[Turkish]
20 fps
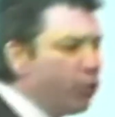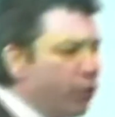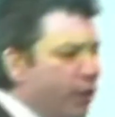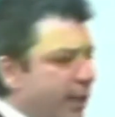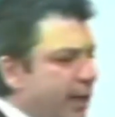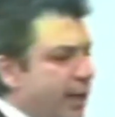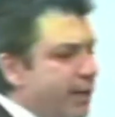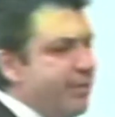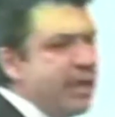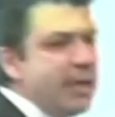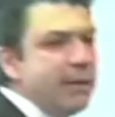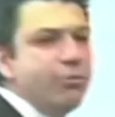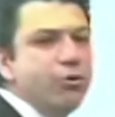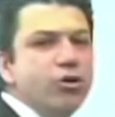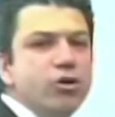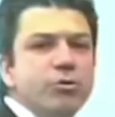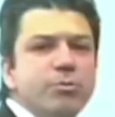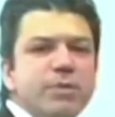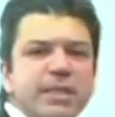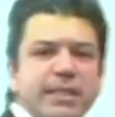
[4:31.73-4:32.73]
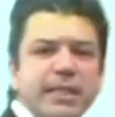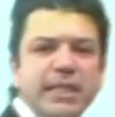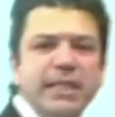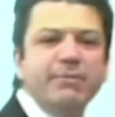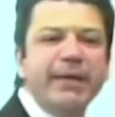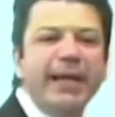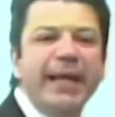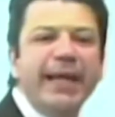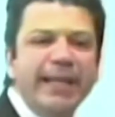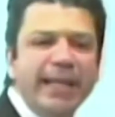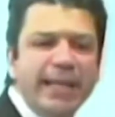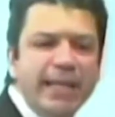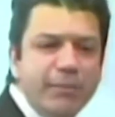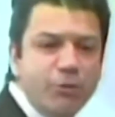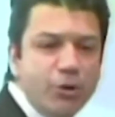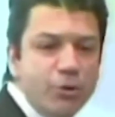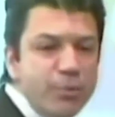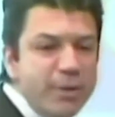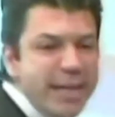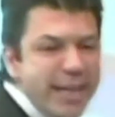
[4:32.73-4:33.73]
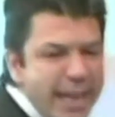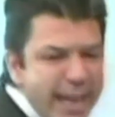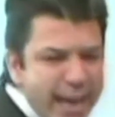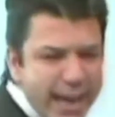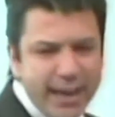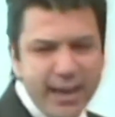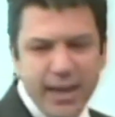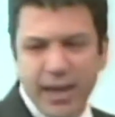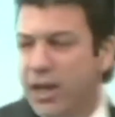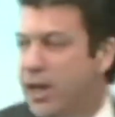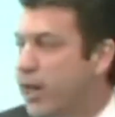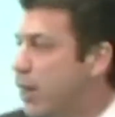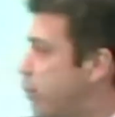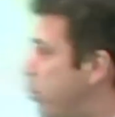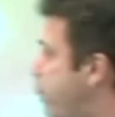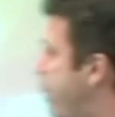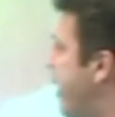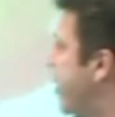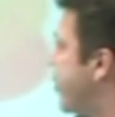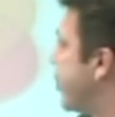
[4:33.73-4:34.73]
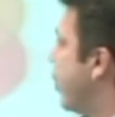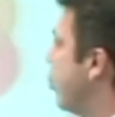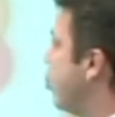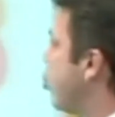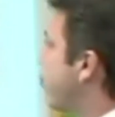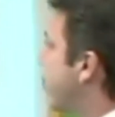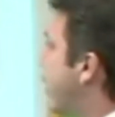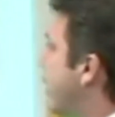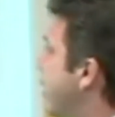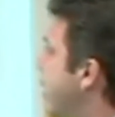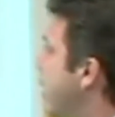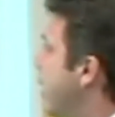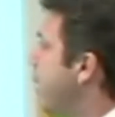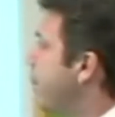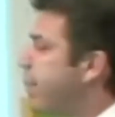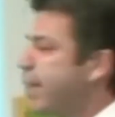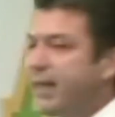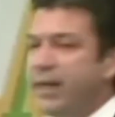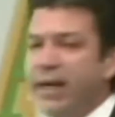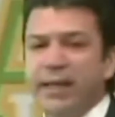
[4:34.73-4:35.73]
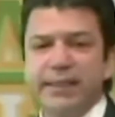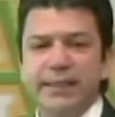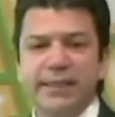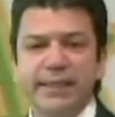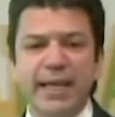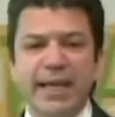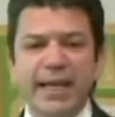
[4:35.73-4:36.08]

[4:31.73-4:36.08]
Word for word: karar veremiyorum, istediğimi elde edemiyorum. Niye? Bu beş tane güç var. Bir tanesi